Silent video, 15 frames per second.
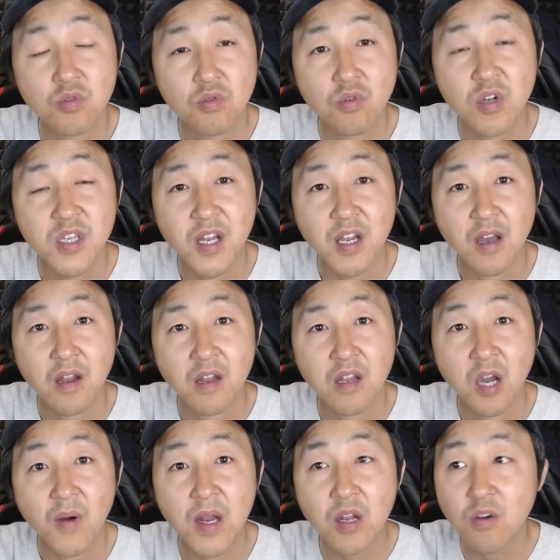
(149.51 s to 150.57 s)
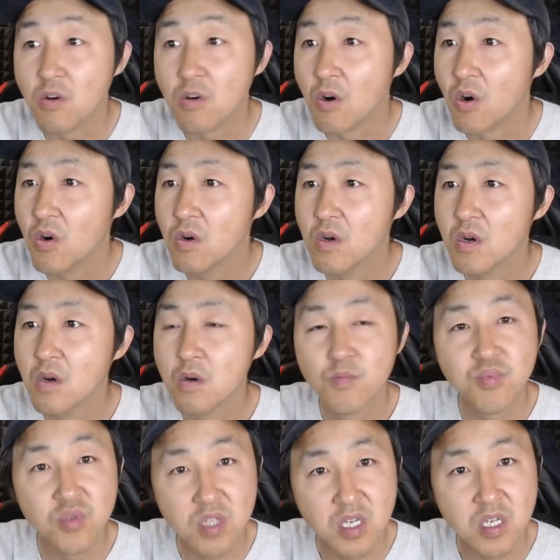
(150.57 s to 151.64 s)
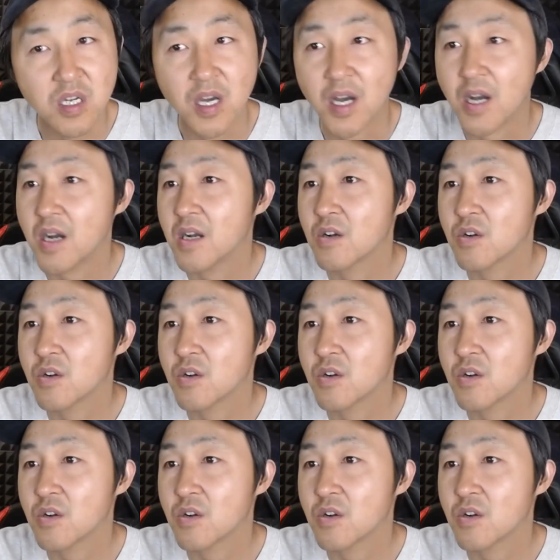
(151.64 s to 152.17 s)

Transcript: 多少钱了？26000，不低啊，